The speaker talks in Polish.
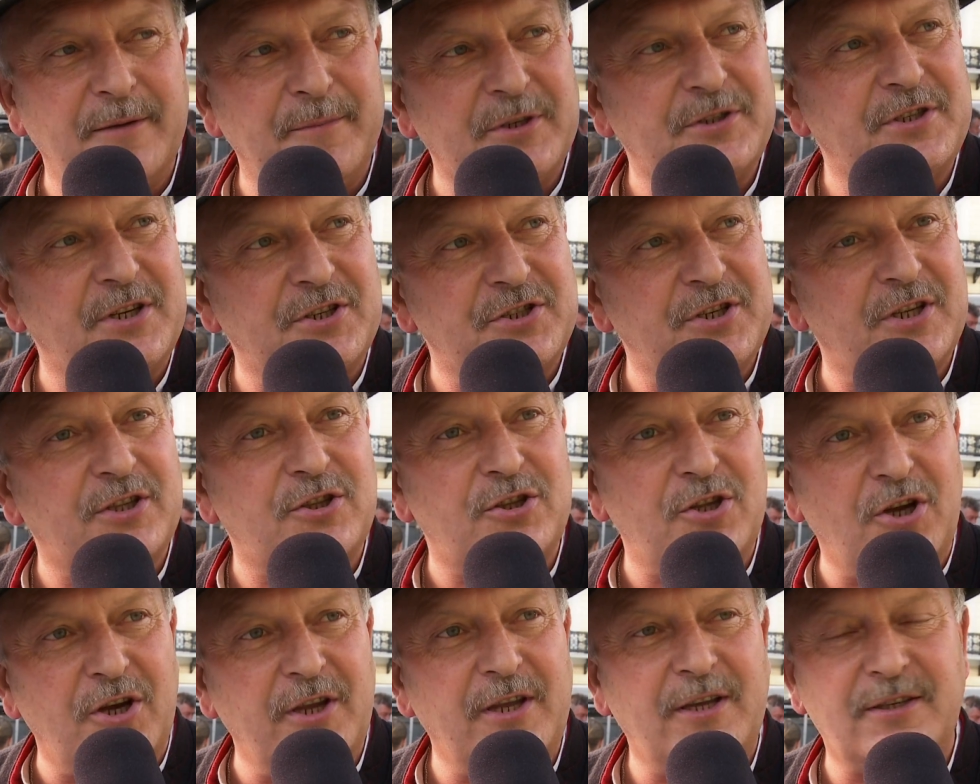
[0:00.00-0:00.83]
i myślę, że
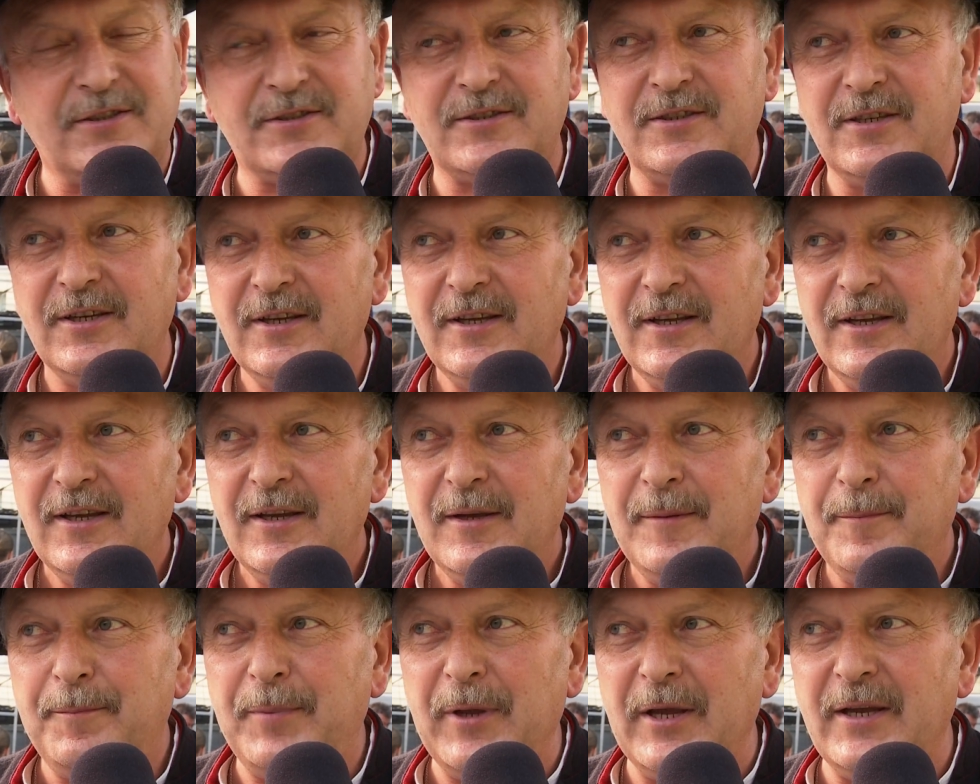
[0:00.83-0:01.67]
to jest
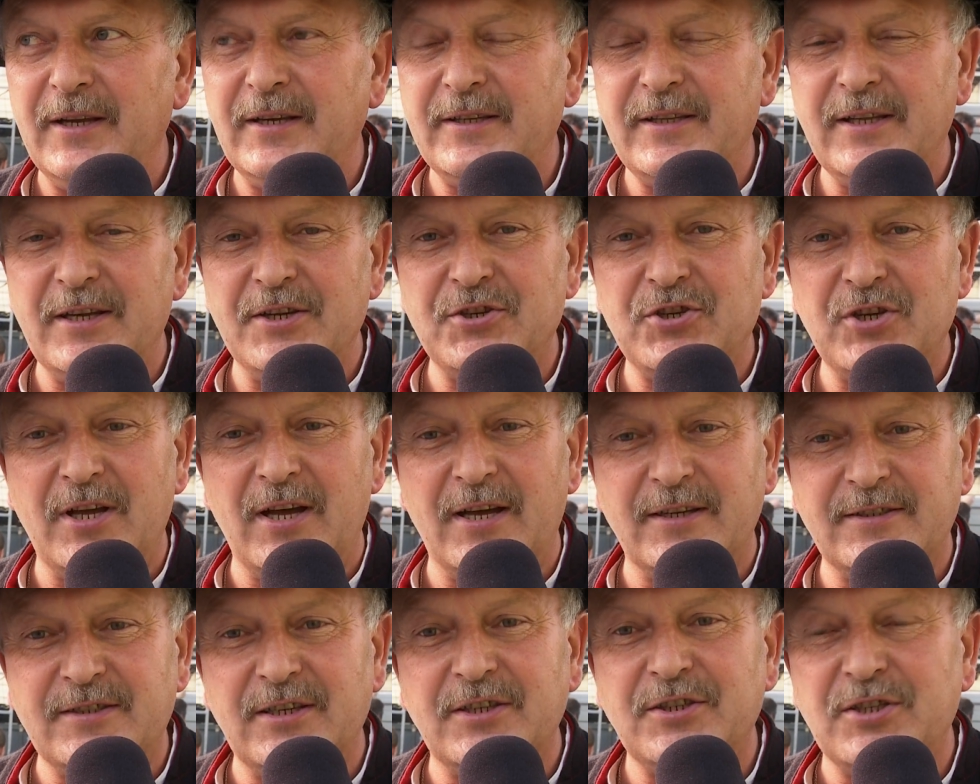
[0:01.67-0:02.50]
piękne, że
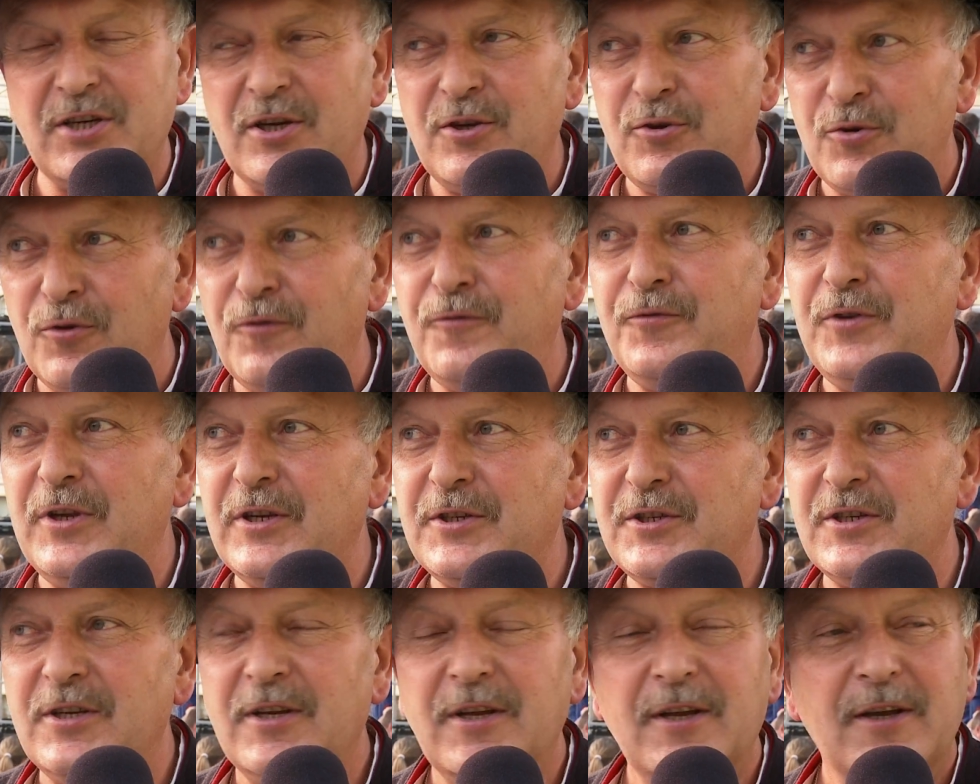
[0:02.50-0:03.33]
harcerze
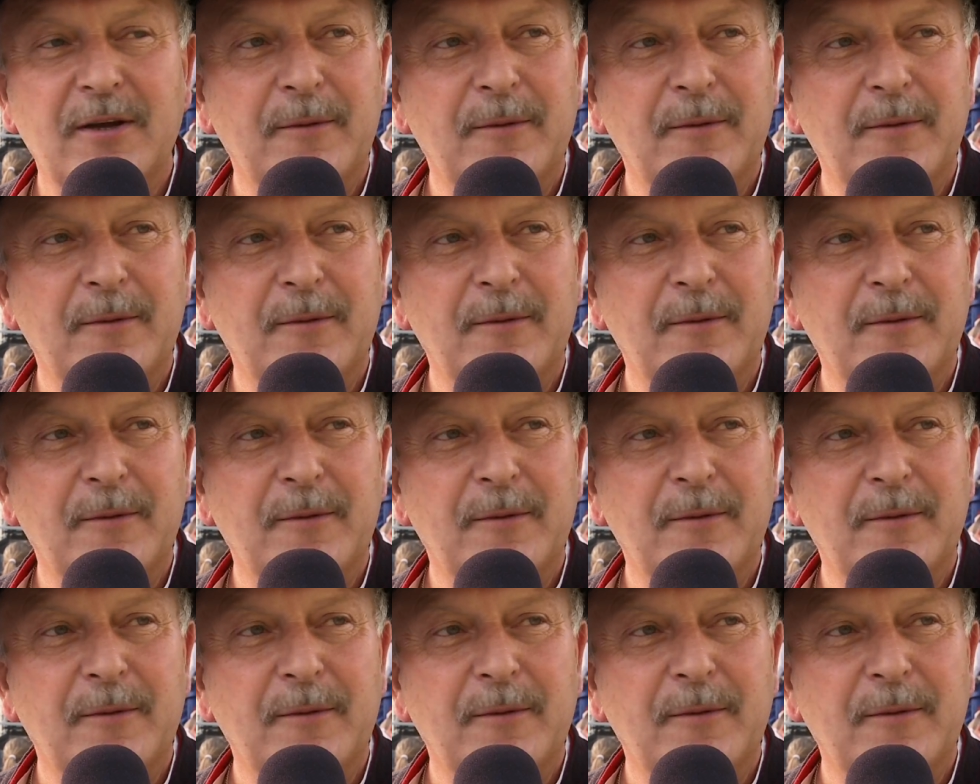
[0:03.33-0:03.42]
również